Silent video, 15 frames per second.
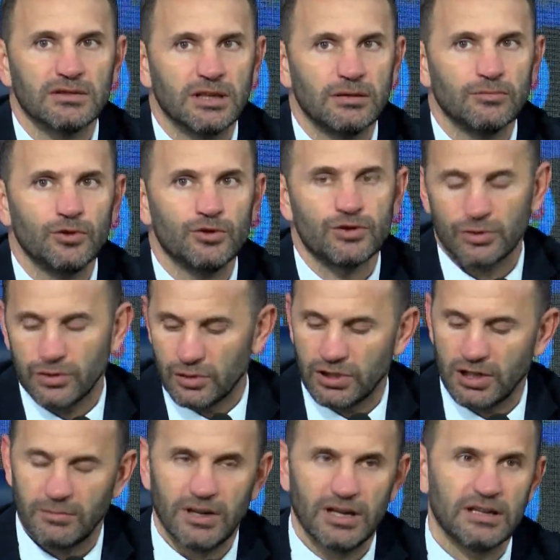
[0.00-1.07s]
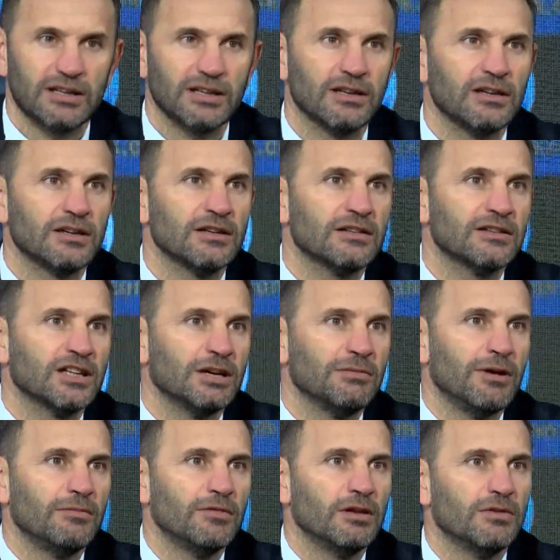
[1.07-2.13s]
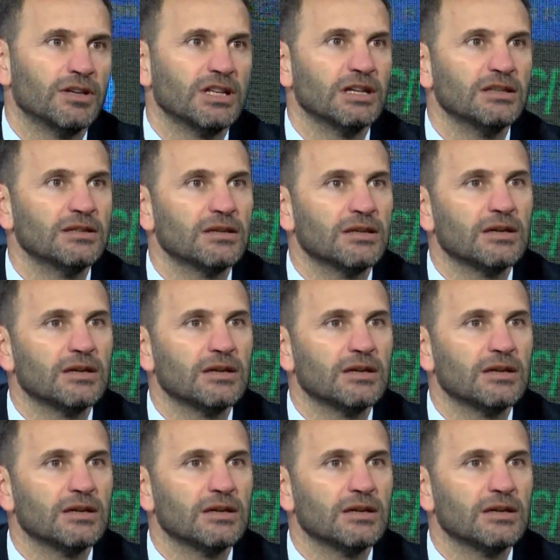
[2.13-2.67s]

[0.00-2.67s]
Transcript: tam 3 günü de belki tamamlamadan